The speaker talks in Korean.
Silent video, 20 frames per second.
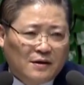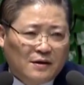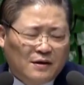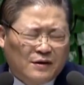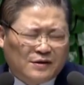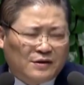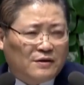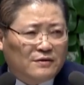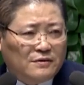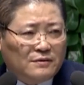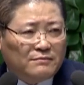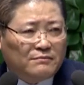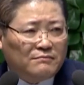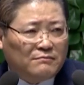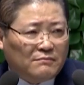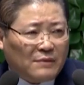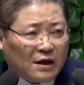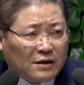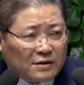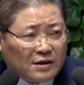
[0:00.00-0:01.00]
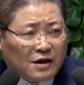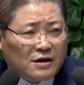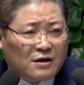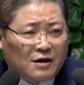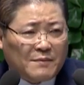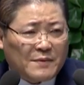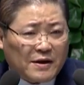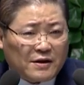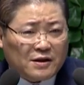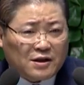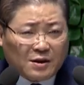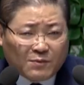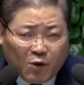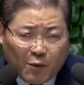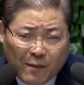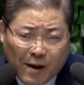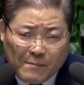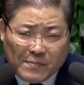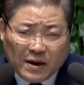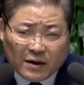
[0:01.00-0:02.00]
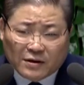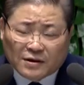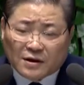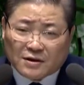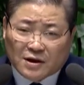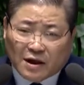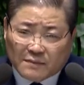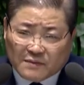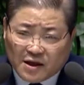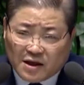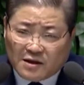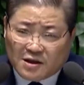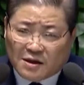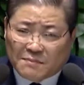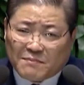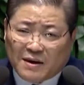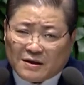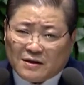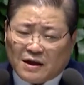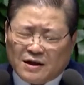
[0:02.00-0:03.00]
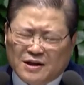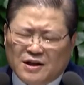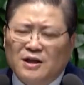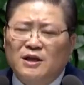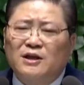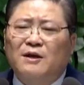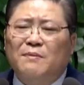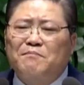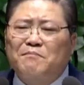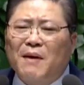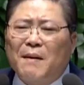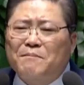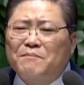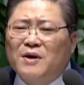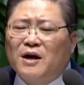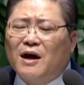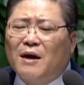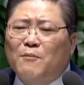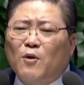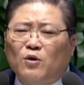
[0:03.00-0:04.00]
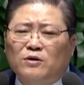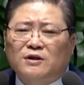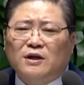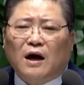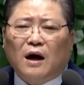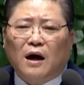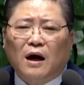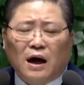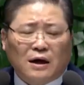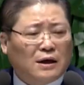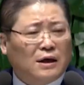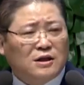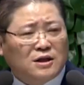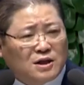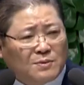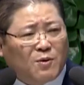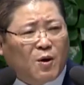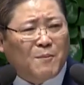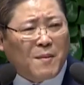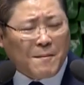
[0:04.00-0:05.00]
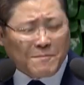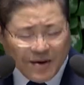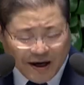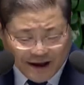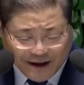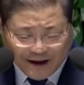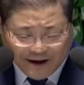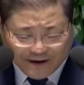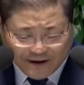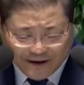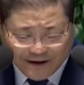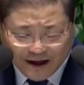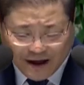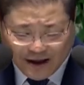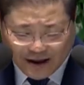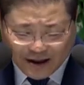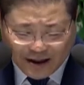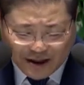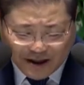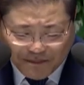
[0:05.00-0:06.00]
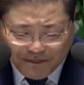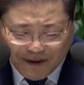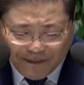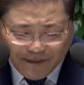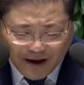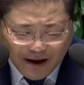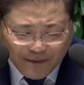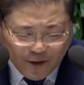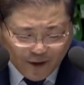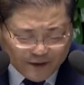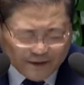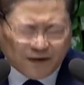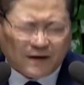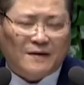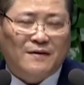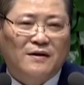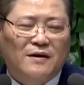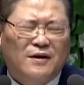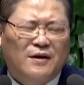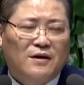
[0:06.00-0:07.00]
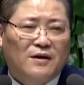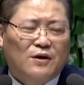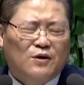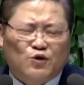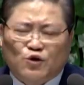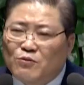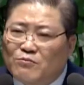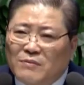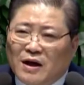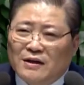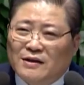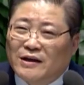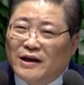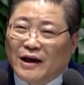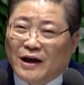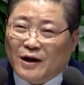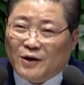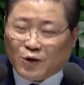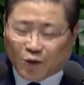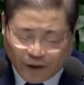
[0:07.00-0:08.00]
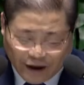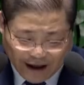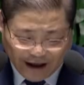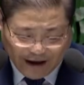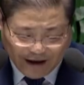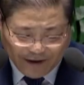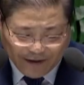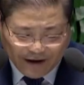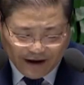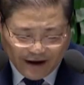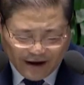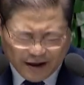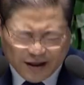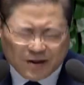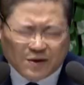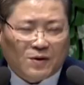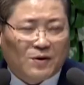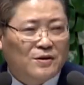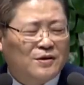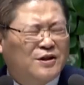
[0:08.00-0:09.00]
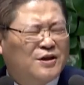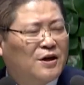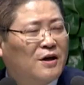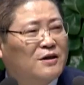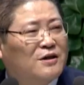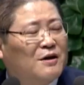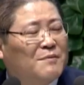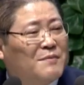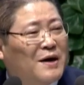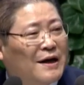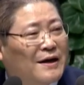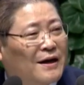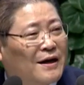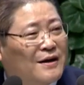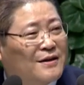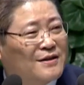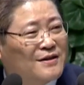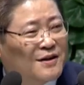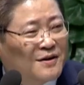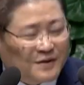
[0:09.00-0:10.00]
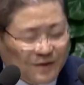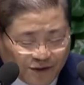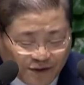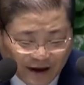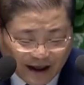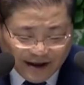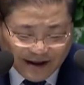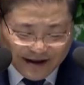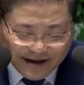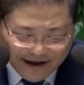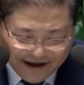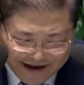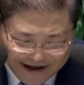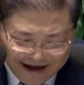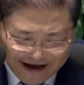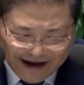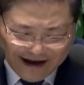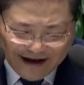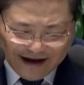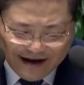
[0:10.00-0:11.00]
어떤 학자에 의하면 15만 명, 어떤 사람 20만 명, 20만 명의 목사, 하여간 15만 명이 됐건 20만 명의 목사, 6만 개의 교회, 그리고 천여만의 성도가 있는데